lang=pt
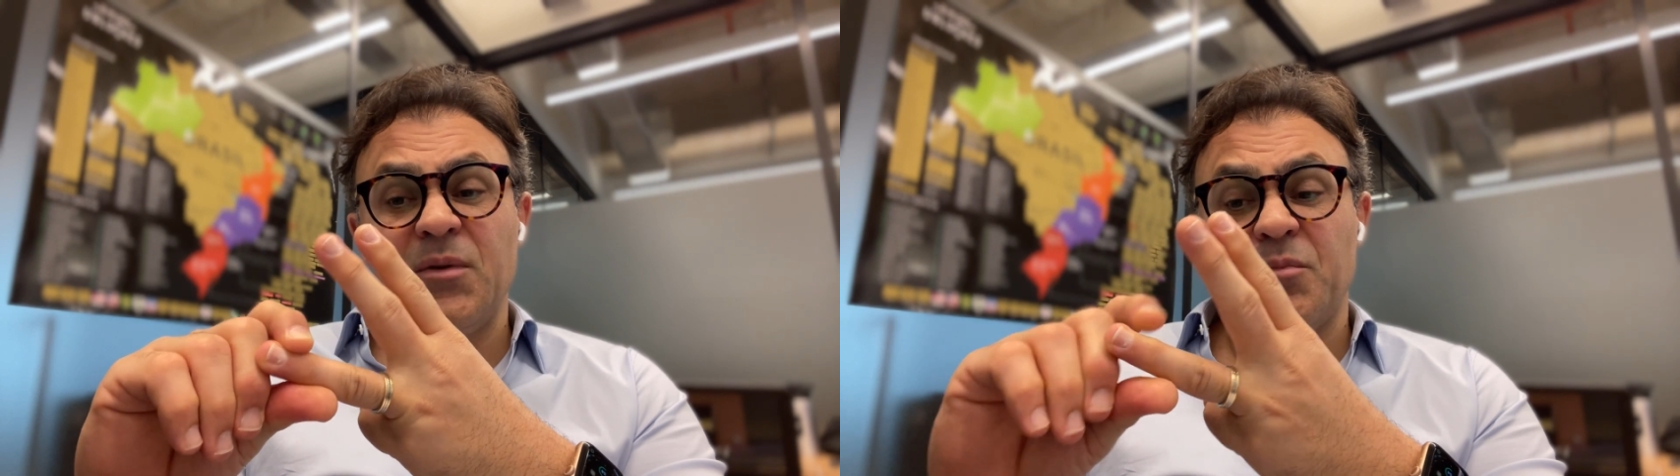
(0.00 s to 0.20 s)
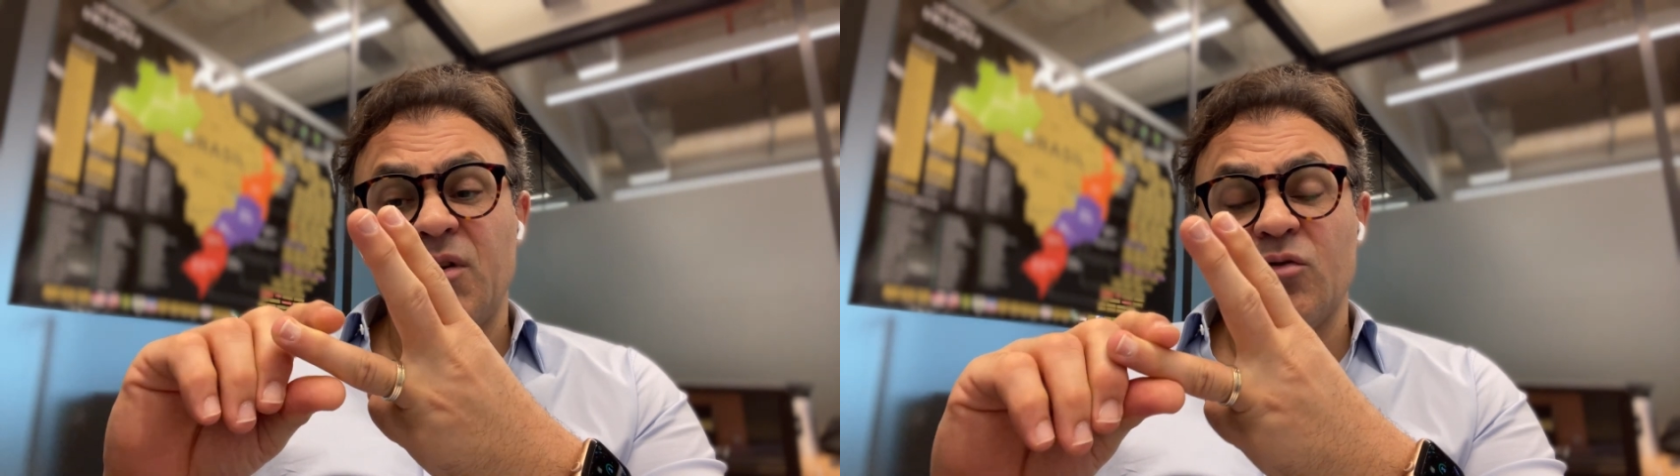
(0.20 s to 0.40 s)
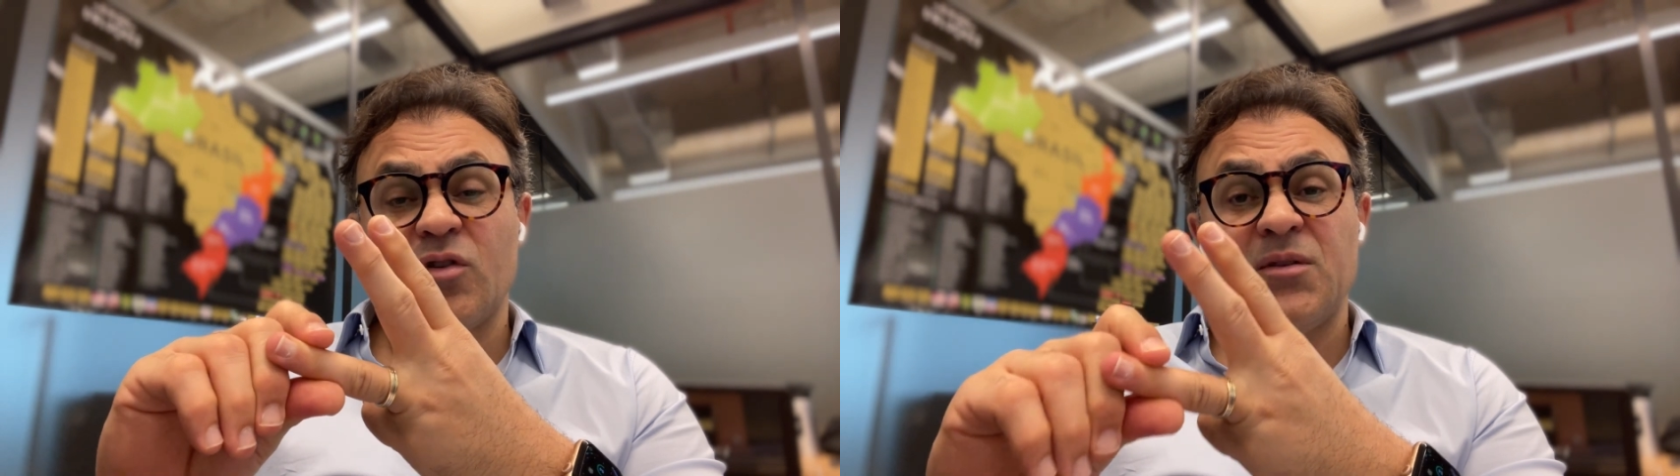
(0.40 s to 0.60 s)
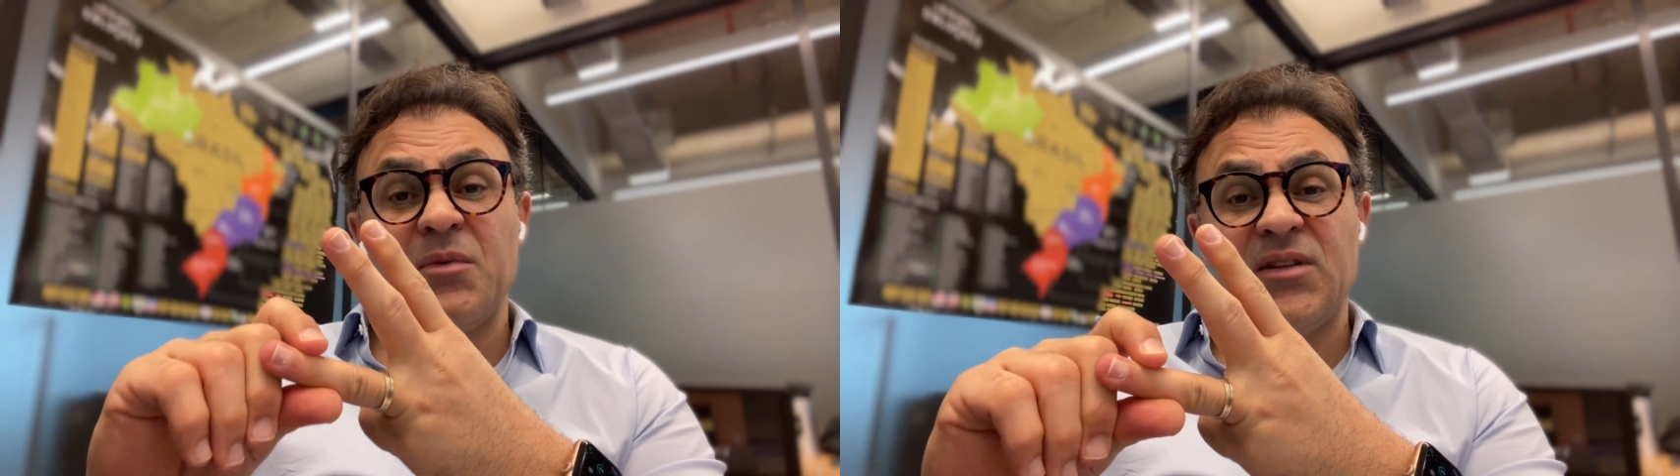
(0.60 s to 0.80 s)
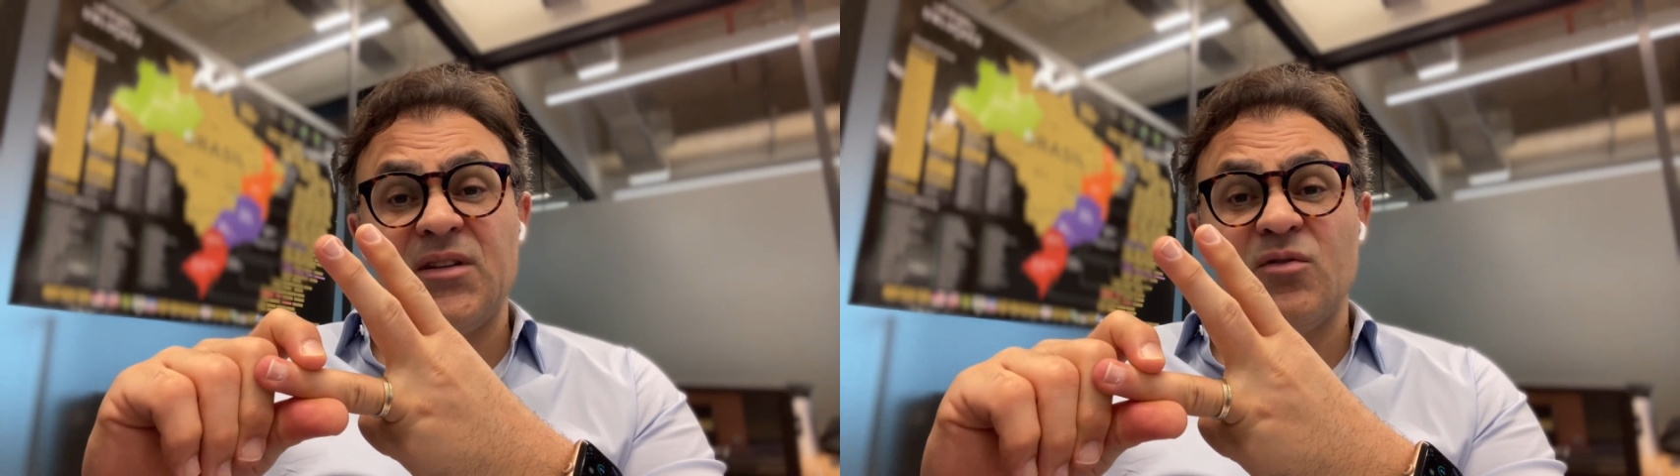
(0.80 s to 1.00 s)
porque eu estou
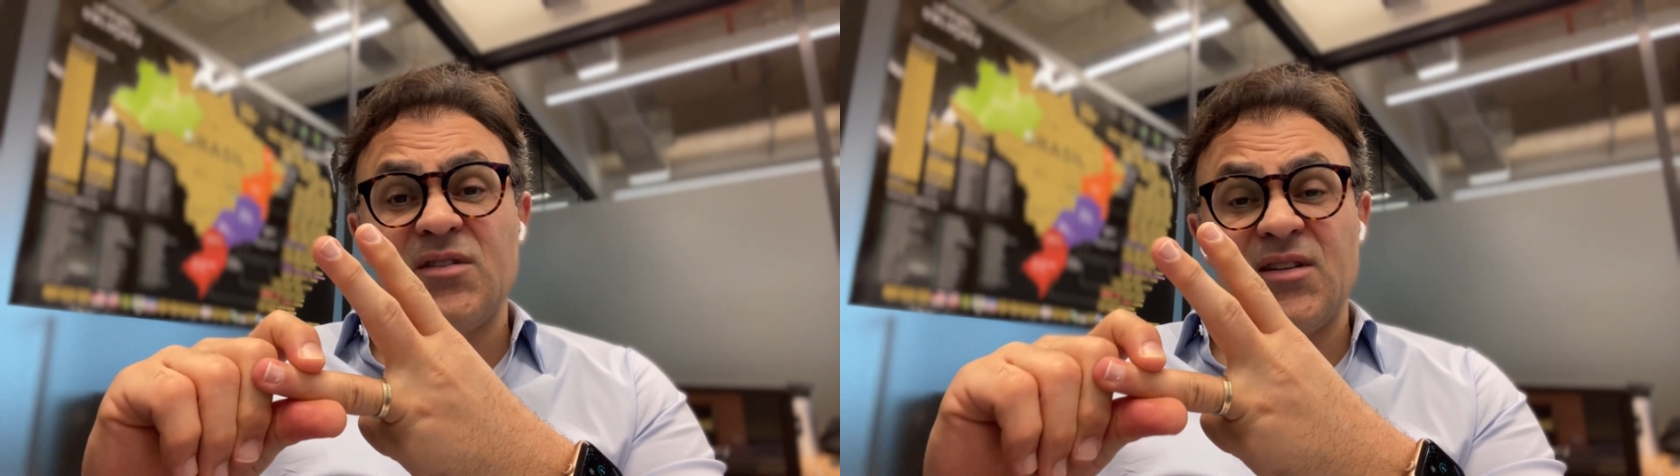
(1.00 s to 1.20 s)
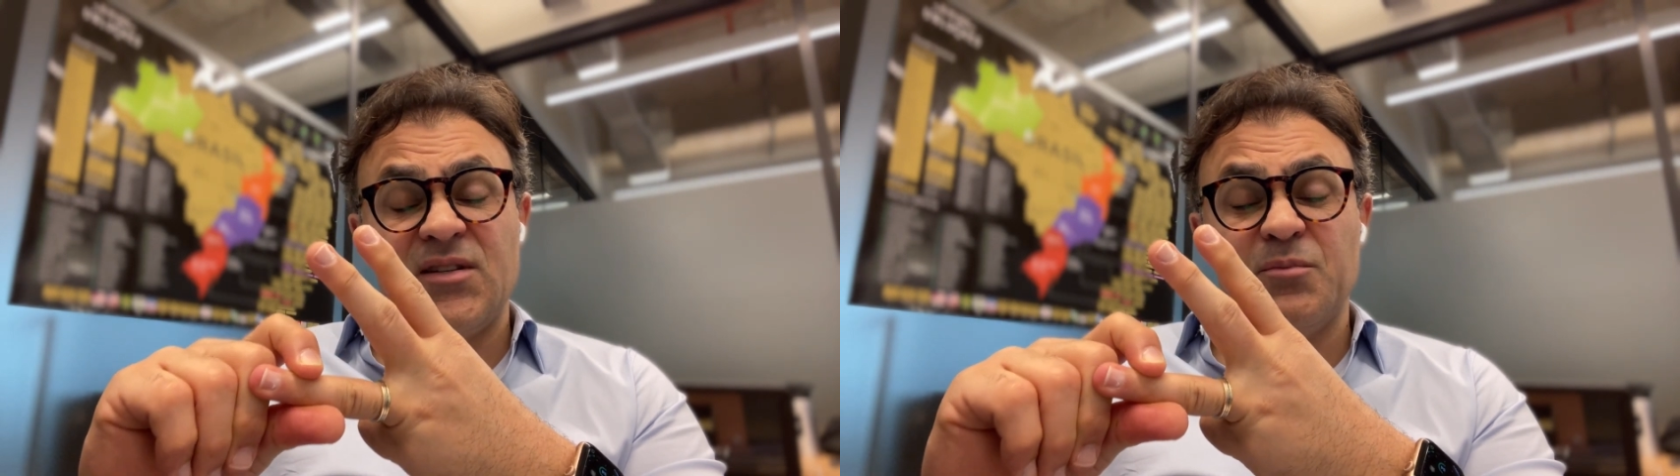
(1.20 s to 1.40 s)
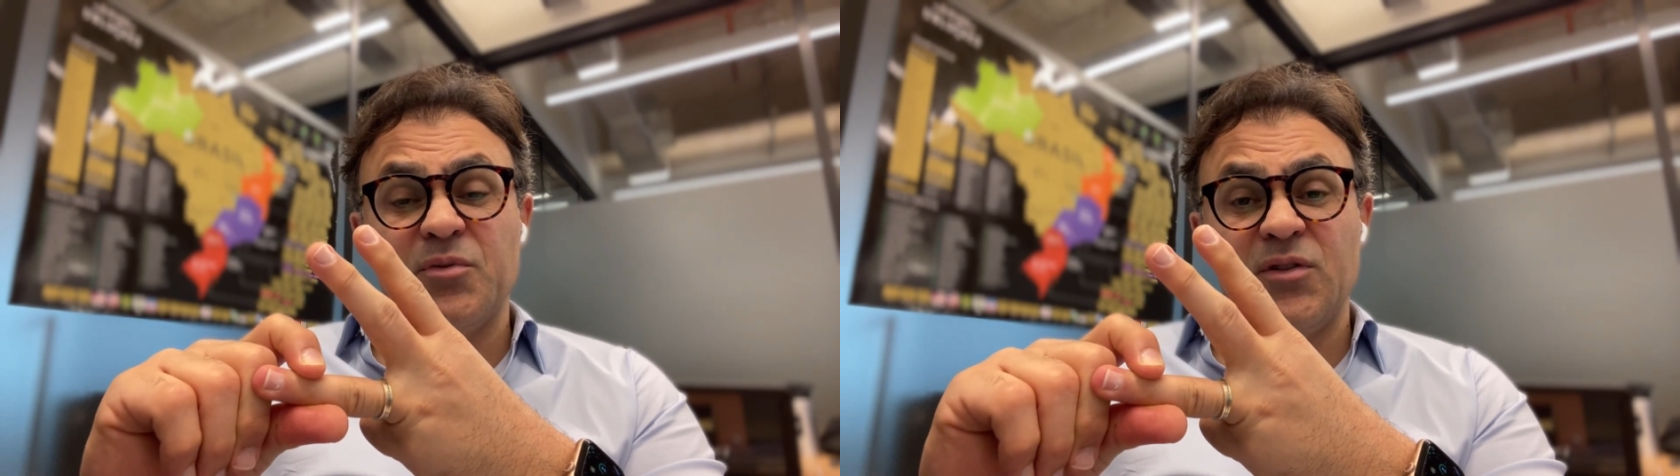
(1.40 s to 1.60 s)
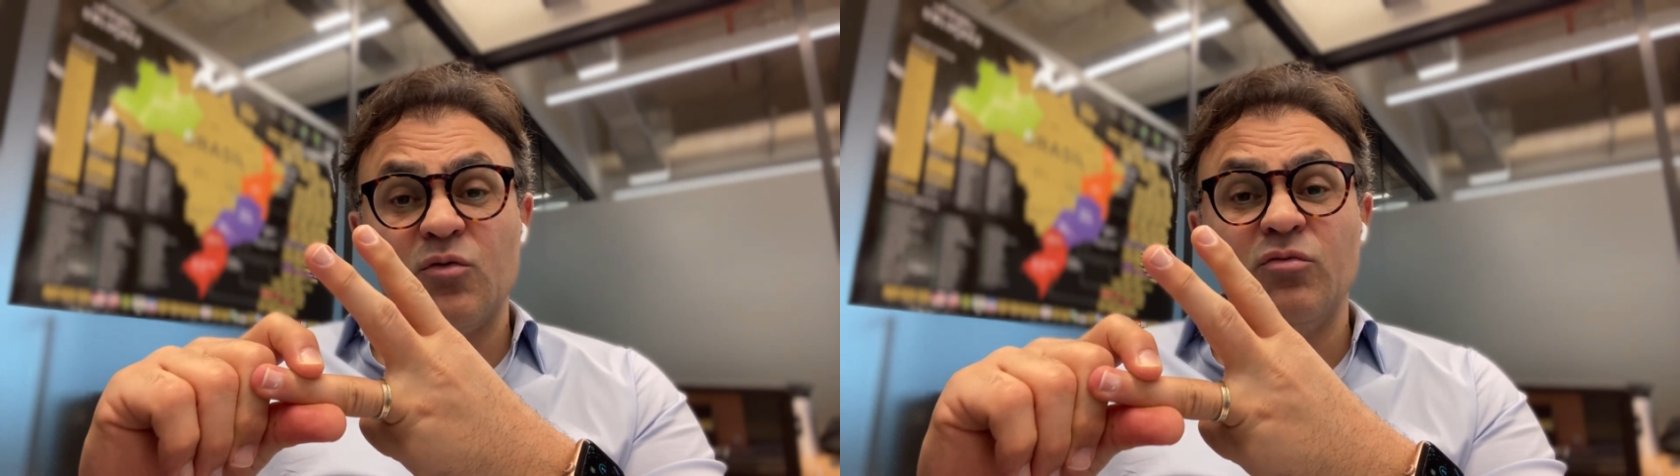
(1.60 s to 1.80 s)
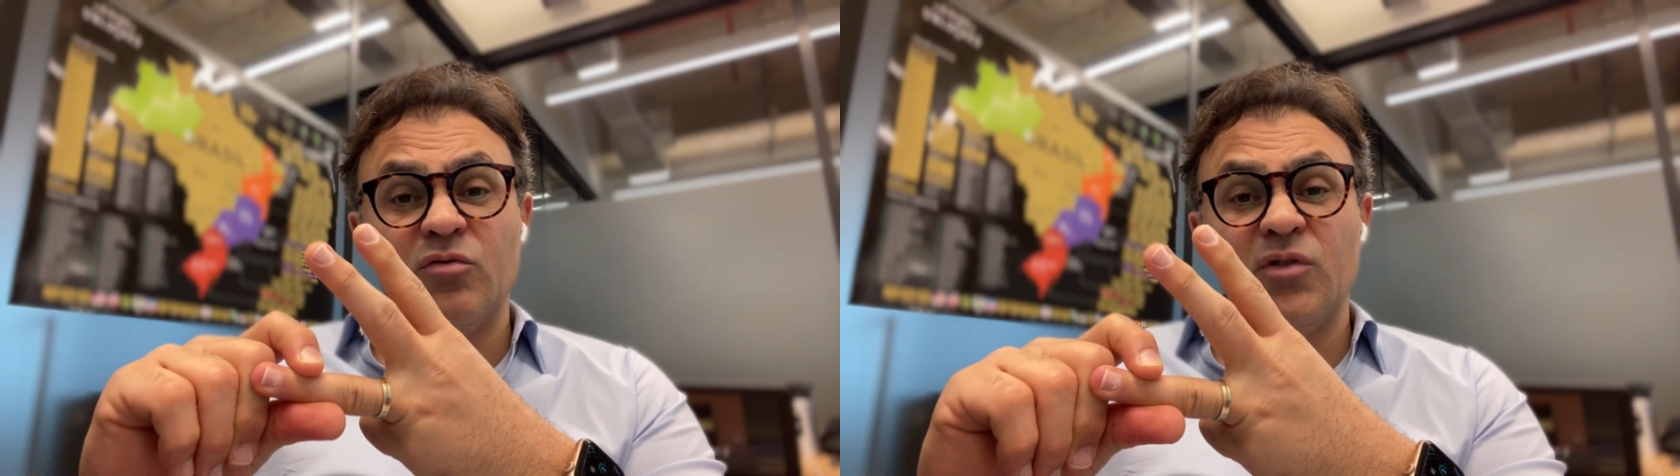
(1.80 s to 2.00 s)
admitindo esse tipo de
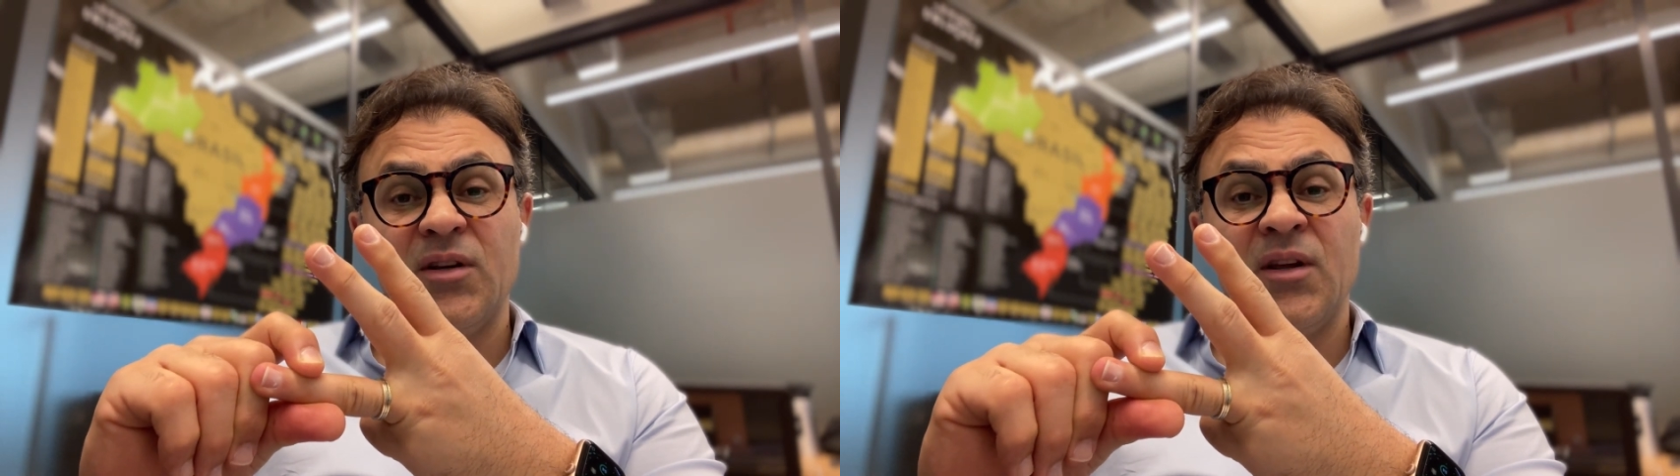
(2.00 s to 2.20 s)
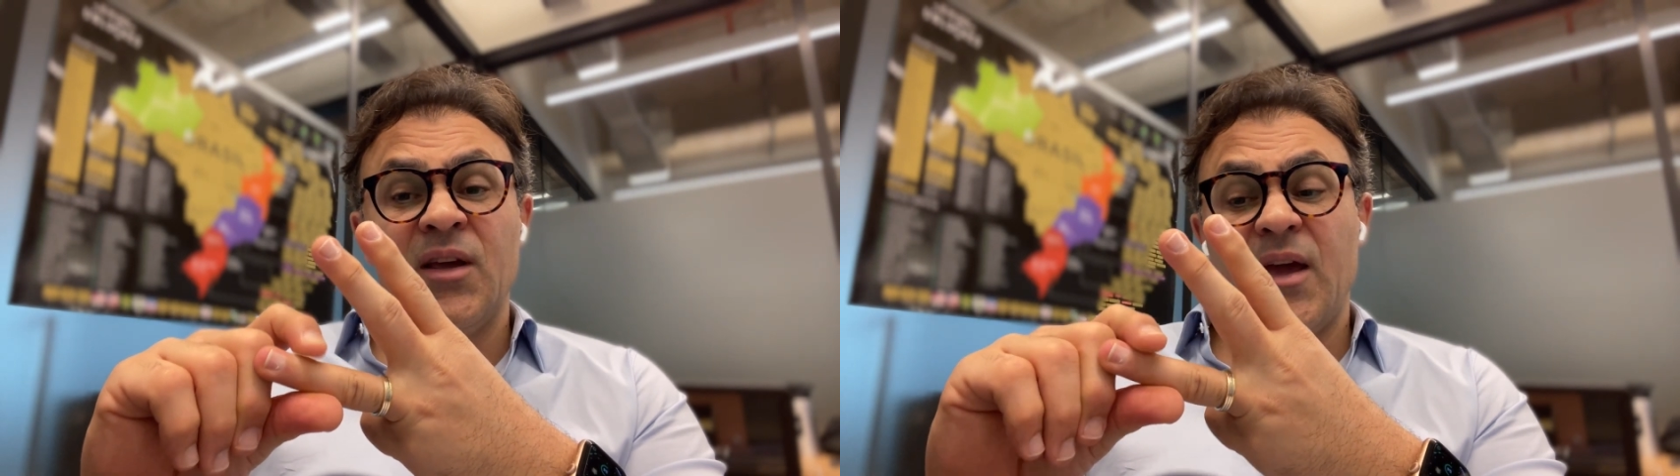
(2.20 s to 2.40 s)
cultura.